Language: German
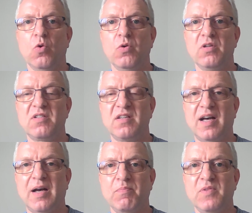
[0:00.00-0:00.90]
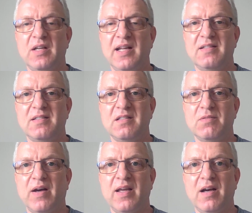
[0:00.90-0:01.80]
und haben die letzten
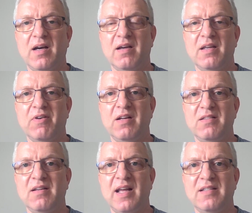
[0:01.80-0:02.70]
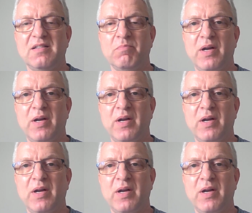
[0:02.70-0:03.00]
zwei Jahre jeweils den ersten